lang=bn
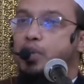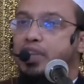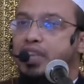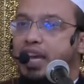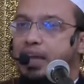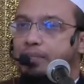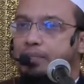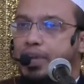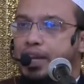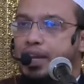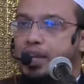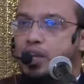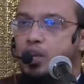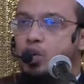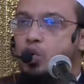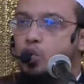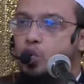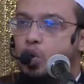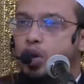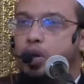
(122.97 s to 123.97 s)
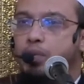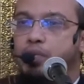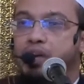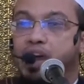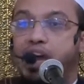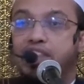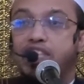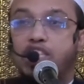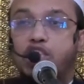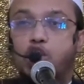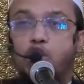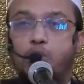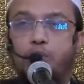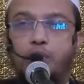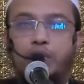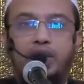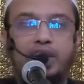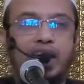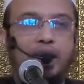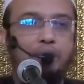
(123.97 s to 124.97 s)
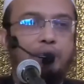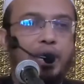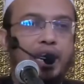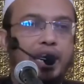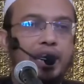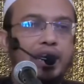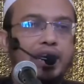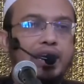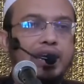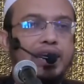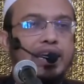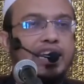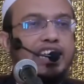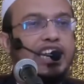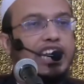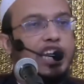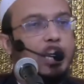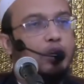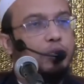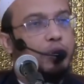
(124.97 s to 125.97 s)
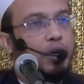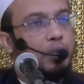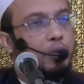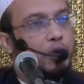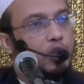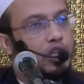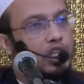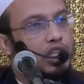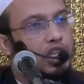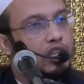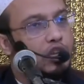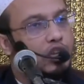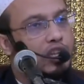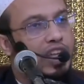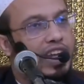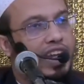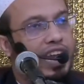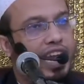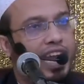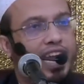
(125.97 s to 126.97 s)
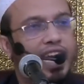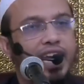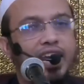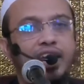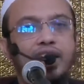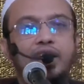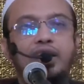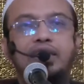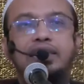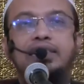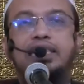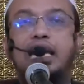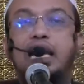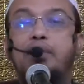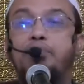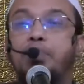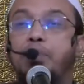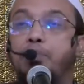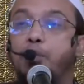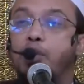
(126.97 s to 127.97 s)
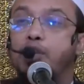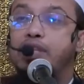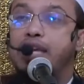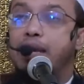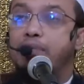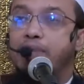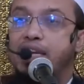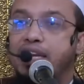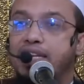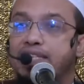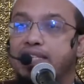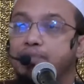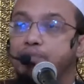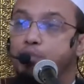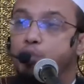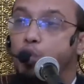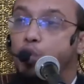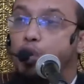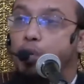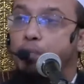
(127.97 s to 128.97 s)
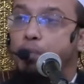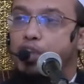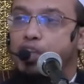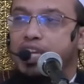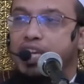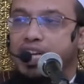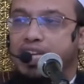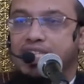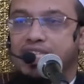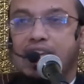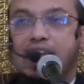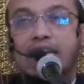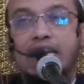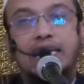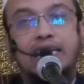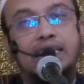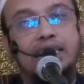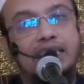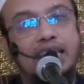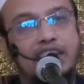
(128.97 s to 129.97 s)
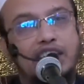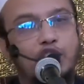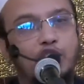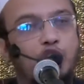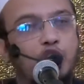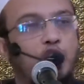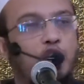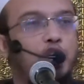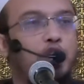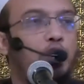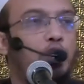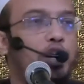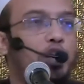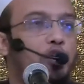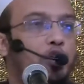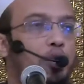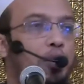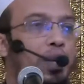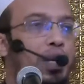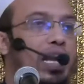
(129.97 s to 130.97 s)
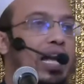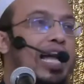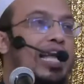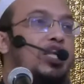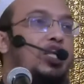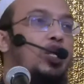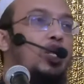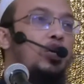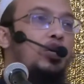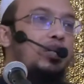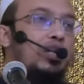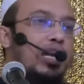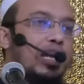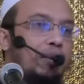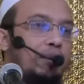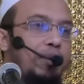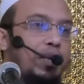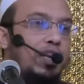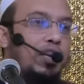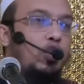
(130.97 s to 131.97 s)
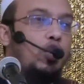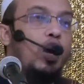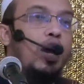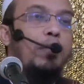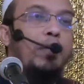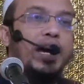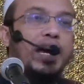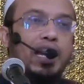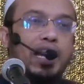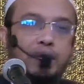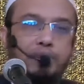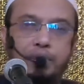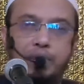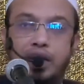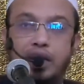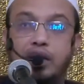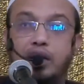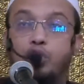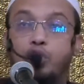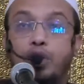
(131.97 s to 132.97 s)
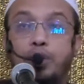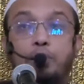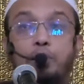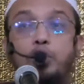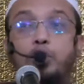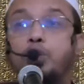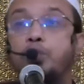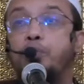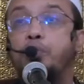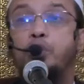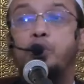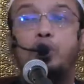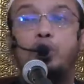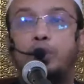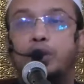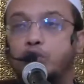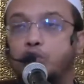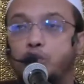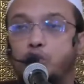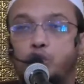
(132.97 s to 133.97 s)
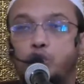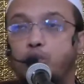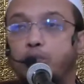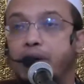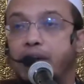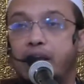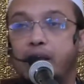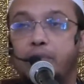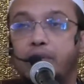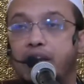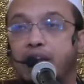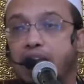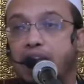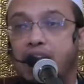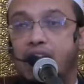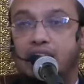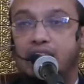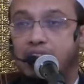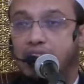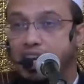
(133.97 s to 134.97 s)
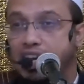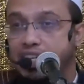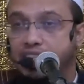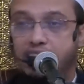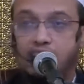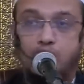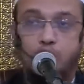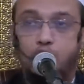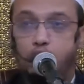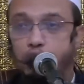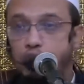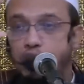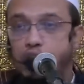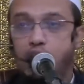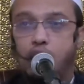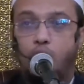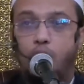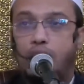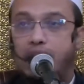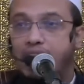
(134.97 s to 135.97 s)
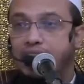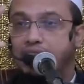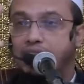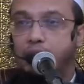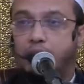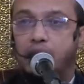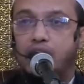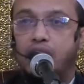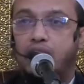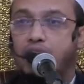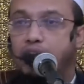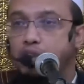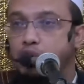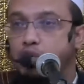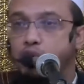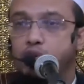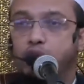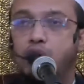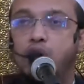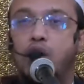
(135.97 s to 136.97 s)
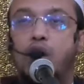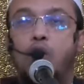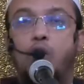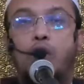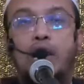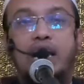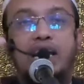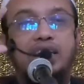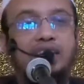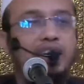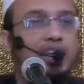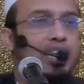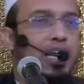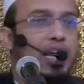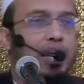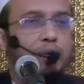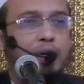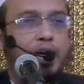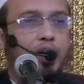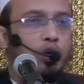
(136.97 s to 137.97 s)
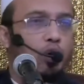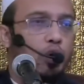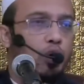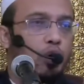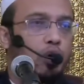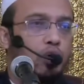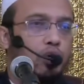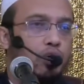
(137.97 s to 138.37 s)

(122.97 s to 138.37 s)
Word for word: উপরে থাকবেন কোরআন এবং হাদিসের উপরে থাকবেন সেটার উপরে প্রতিষ্ঠিত থেকে যারা বিপদগামী আছে ভুল পথে আছে তাদের জন্য দোয়া করবেন আন্তরিকতা রাখবেন দয়া মায়া রাখবেন কাউকে প্রতিপক্ষ বা শত্রু বানাবেন না লা তাহাসাদু ওলা তাবাগাদু ওলা তাদাবারু